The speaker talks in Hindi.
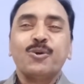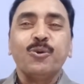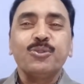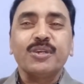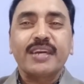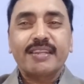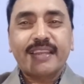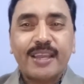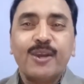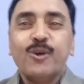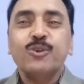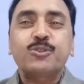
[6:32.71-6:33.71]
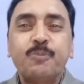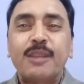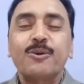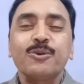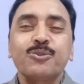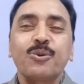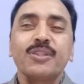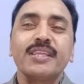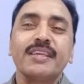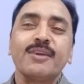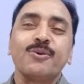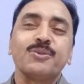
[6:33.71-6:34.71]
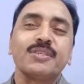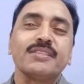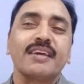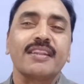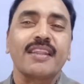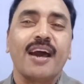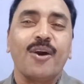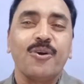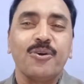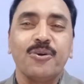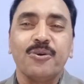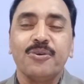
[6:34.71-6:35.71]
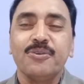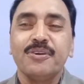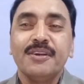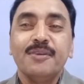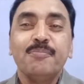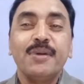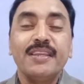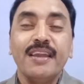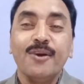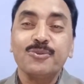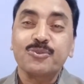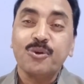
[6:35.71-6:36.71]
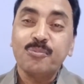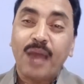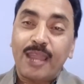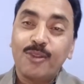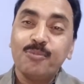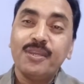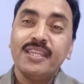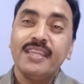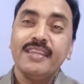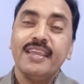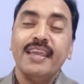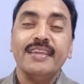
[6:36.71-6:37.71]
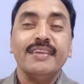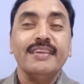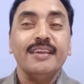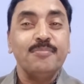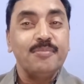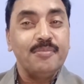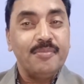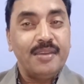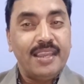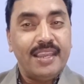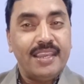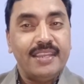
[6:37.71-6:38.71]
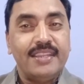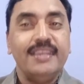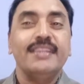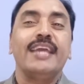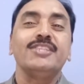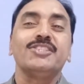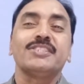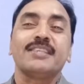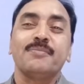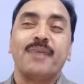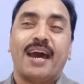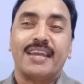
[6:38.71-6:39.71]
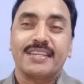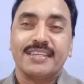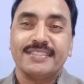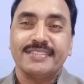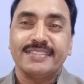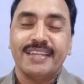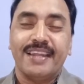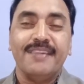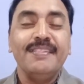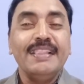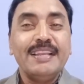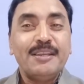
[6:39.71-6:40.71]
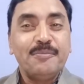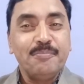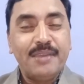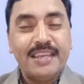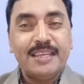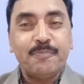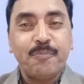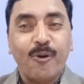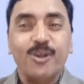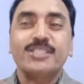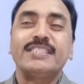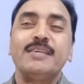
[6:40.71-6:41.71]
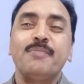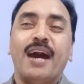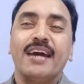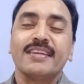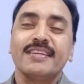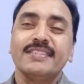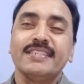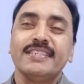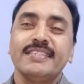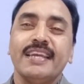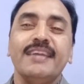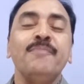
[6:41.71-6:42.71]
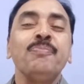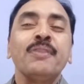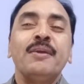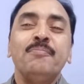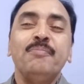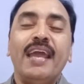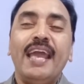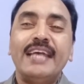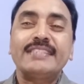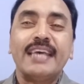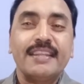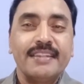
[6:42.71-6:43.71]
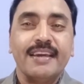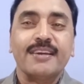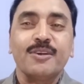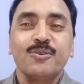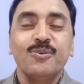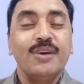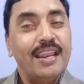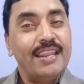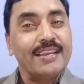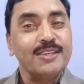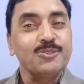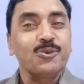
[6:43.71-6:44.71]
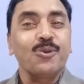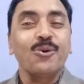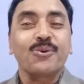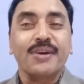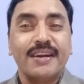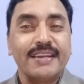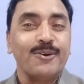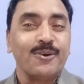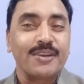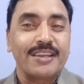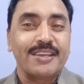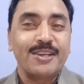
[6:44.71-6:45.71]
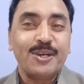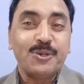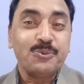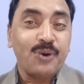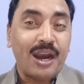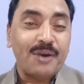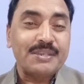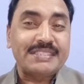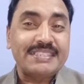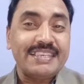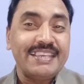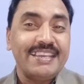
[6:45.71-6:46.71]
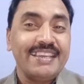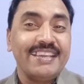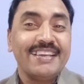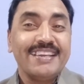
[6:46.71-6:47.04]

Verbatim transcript: कूद करके उस फल को तोड़ने की कोशिश कर रहा हो भैया उसको मालूम ही नहीं है कि ये मेरी रेंज से बाहर की चीज़ है मेरी पहुंच से बाहर की चीज़ है मैं ऐसा ना करूं लेकिन जो लोग खड़े होंगे वो अवश्य ही